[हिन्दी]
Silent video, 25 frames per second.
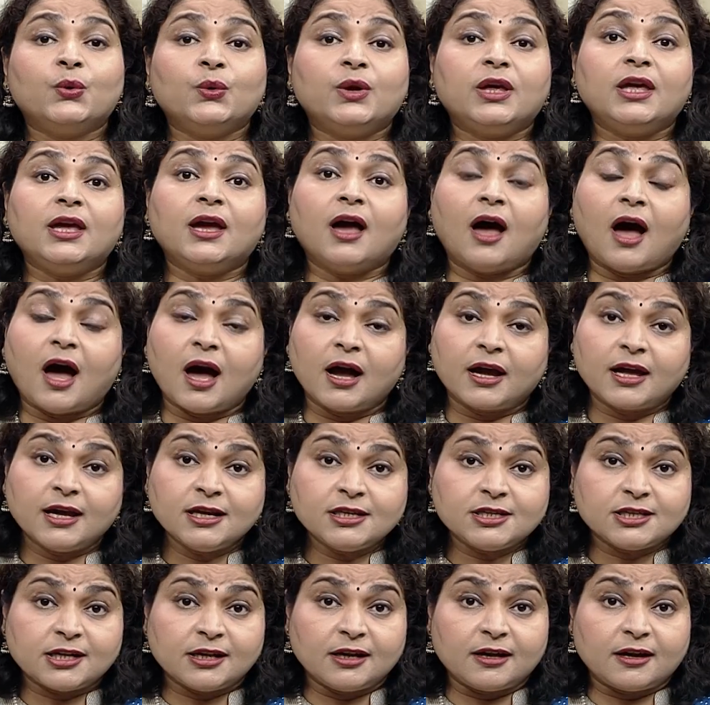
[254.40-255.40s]
क्योंकि
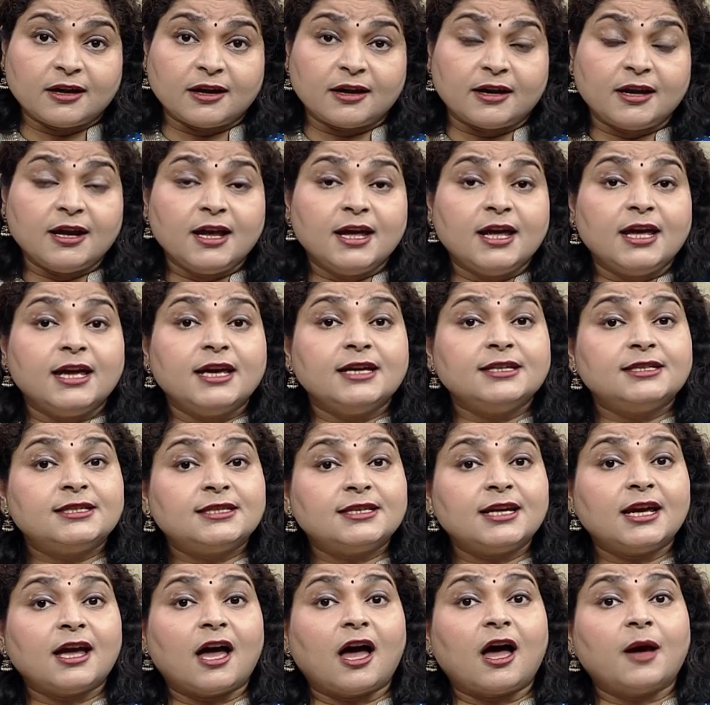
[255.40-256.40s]
आगे चलकर
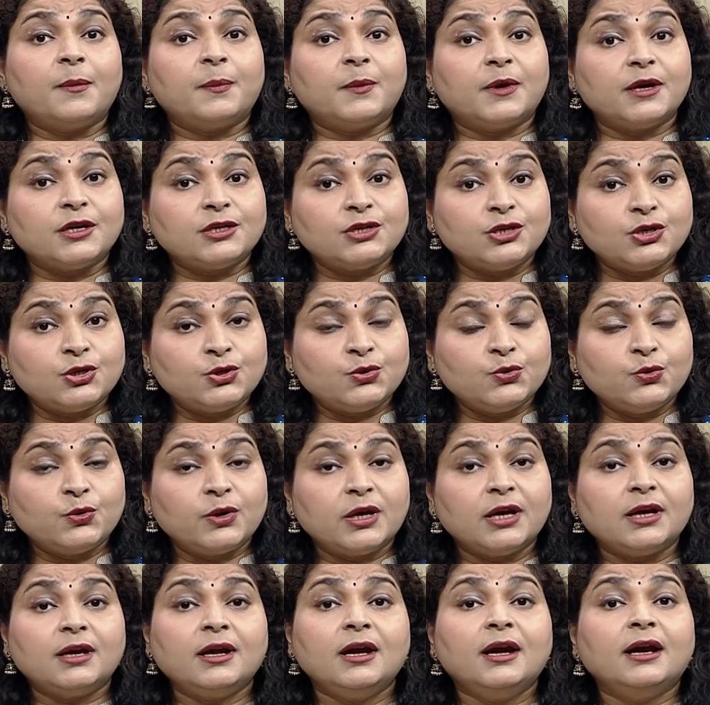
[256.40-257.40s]
इससे आपके
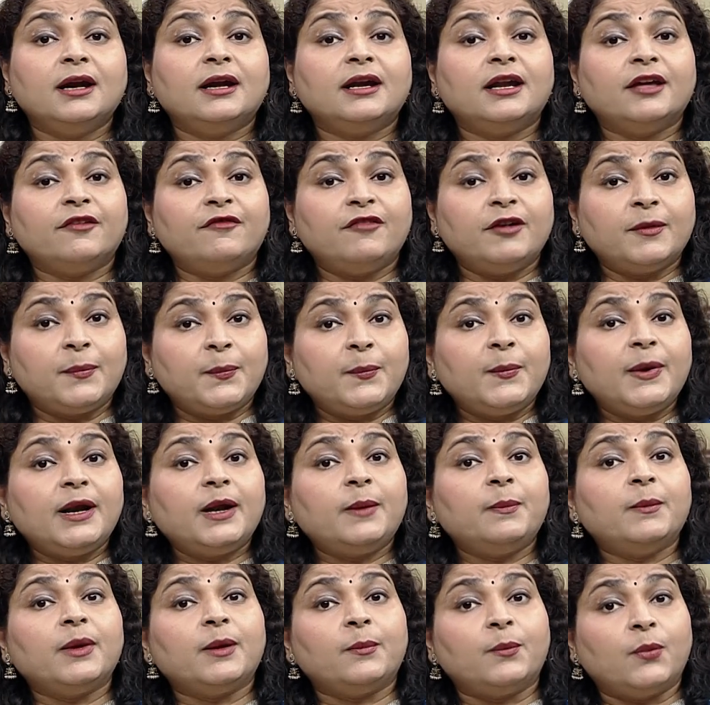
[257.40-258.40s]
शिशु के
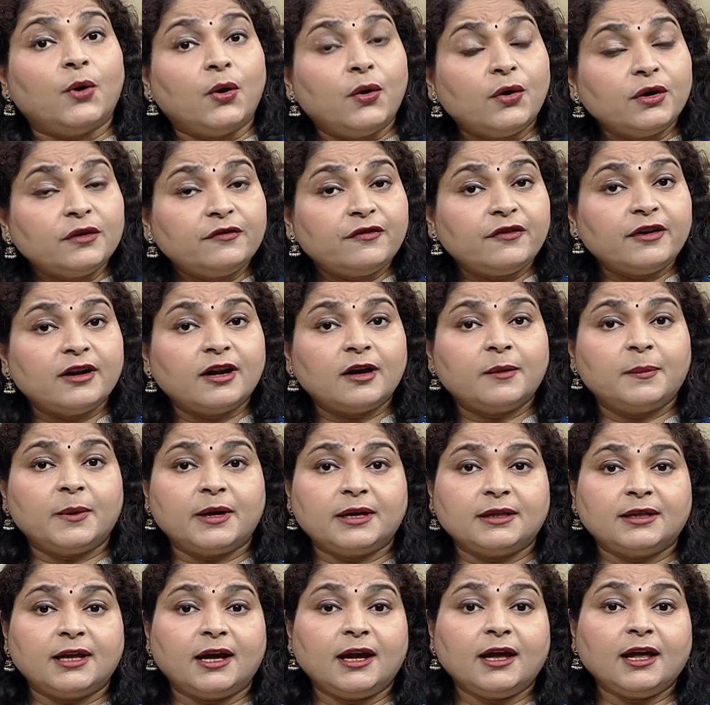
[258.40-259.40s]
डेवलपमेंट में बहुत फ़र्क
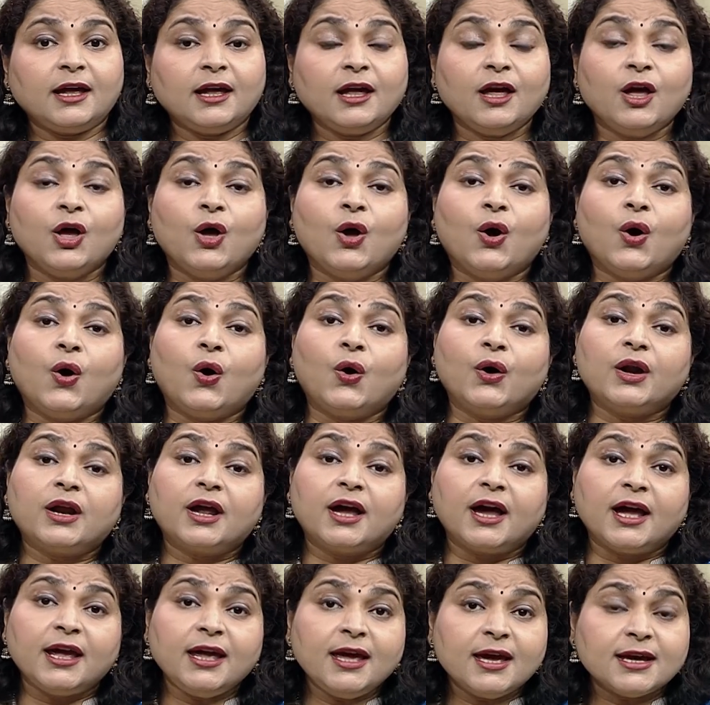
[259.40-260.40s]
पड़ता है
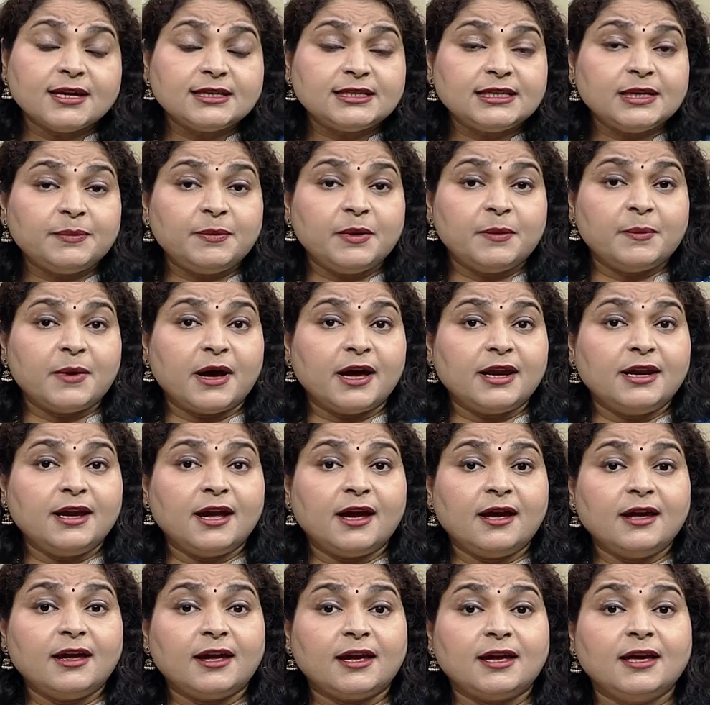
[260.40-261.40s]
और कई ऐसी
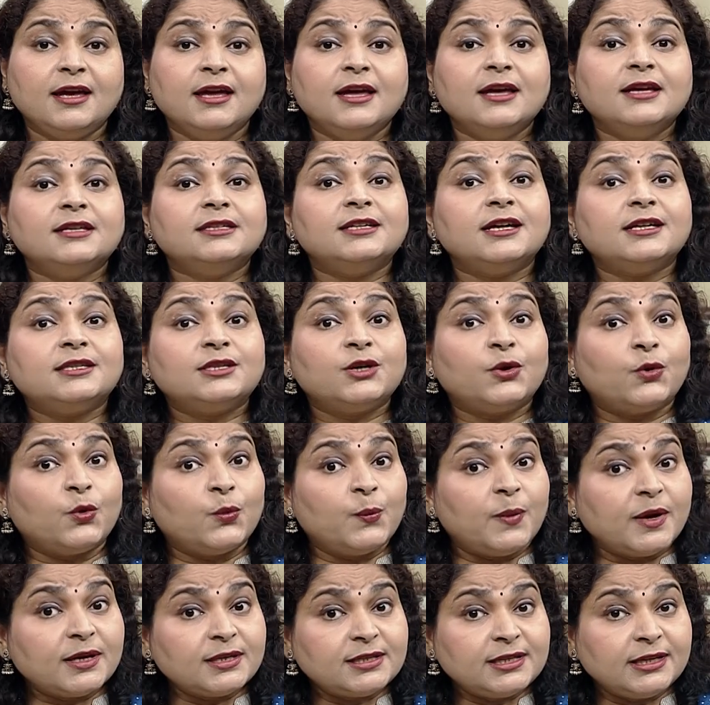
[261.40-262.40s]
बीमारियां हैं जैसे
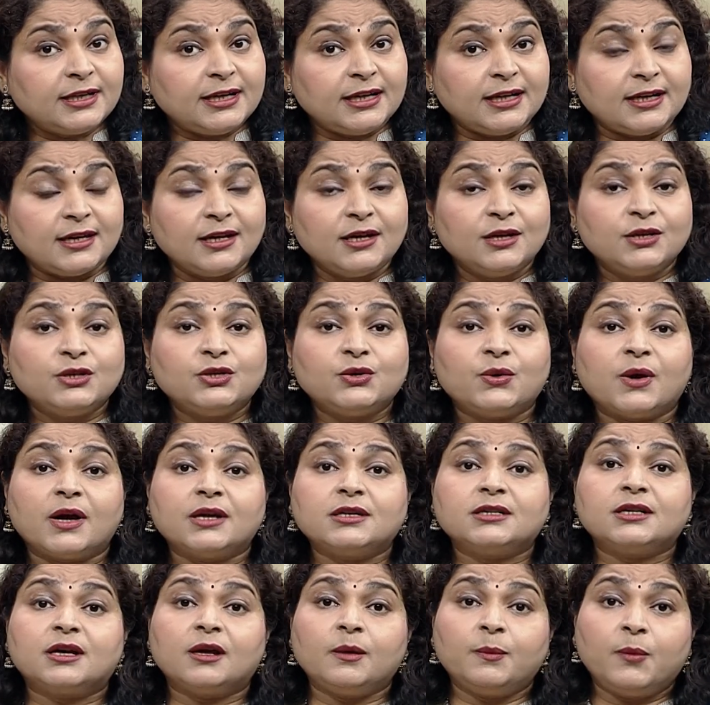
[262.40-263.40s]
ओबेसिटी जो
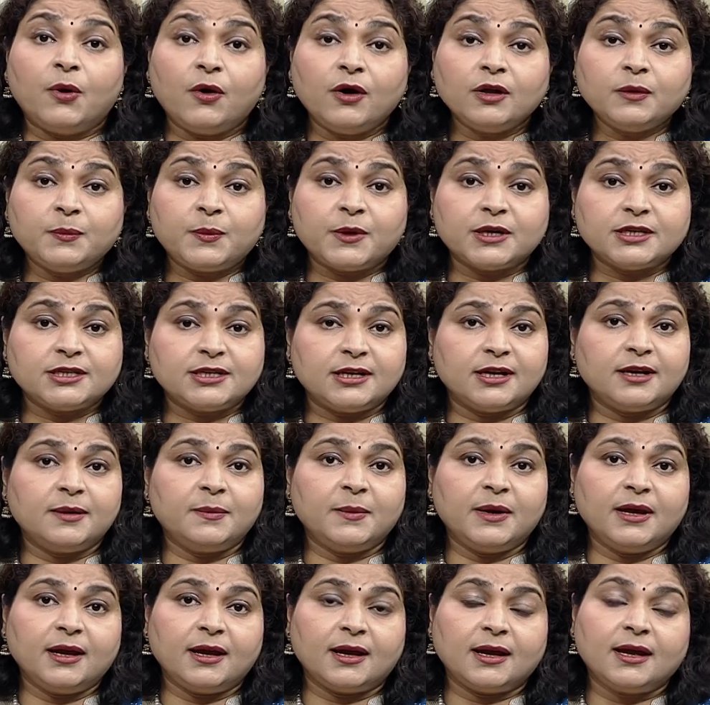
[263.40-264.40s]
आजकल बहुत
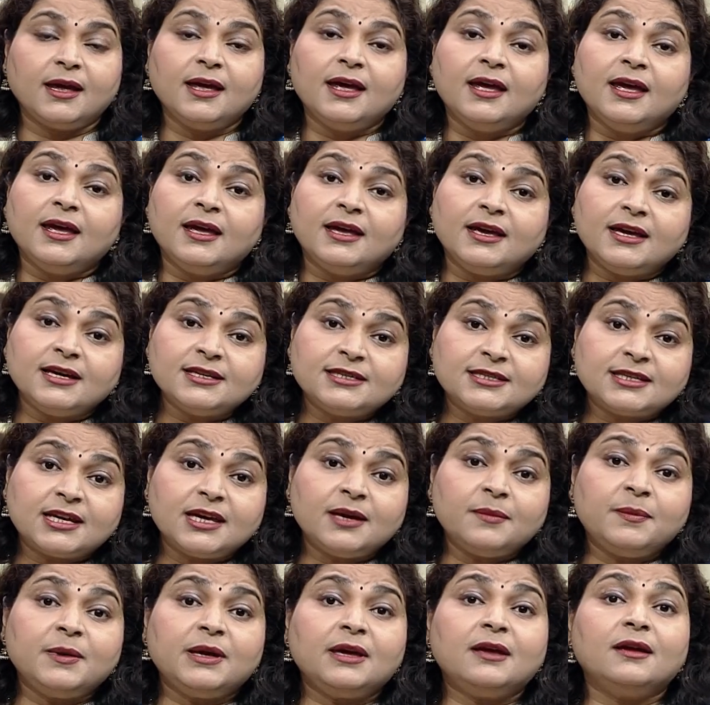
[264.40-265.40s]
प्रचलन में है
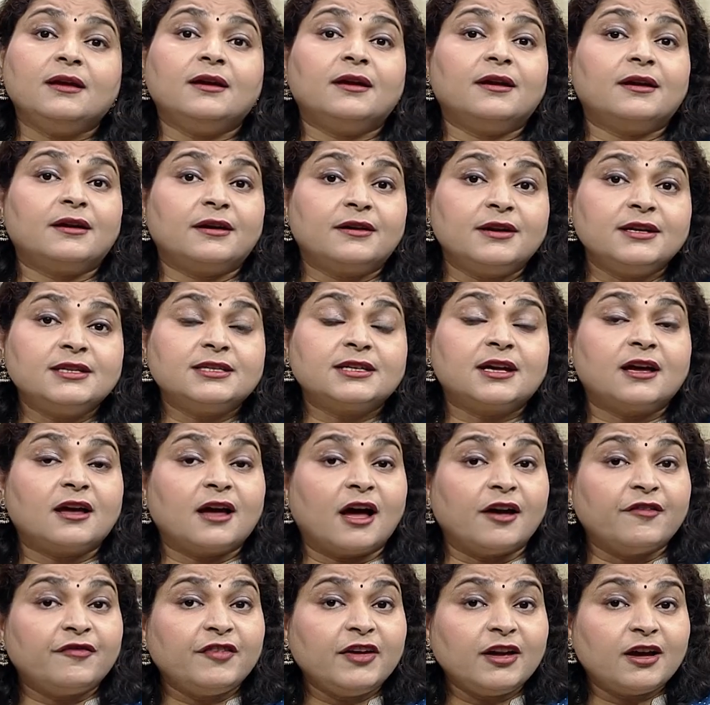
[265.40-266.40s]
इसकी भी रिस्क
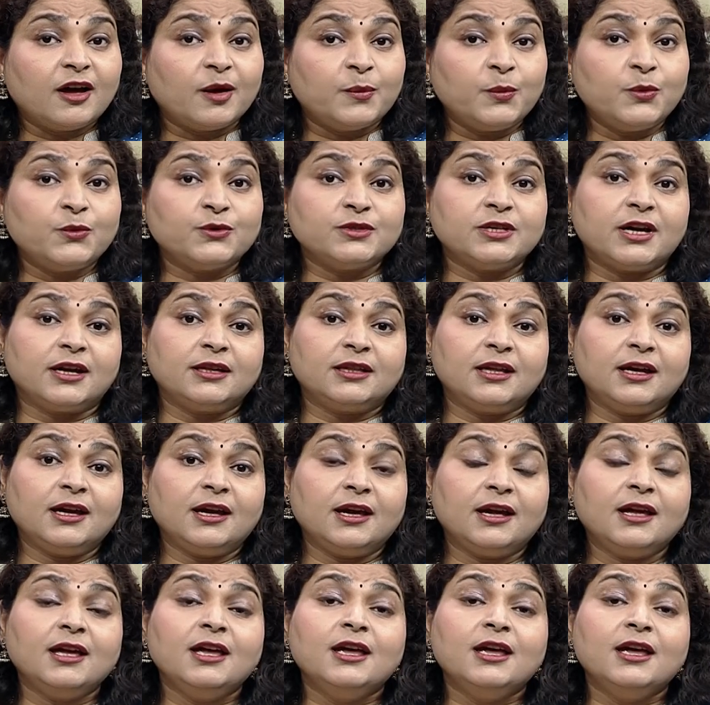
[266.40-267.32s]
काफ़ी कम हो जाते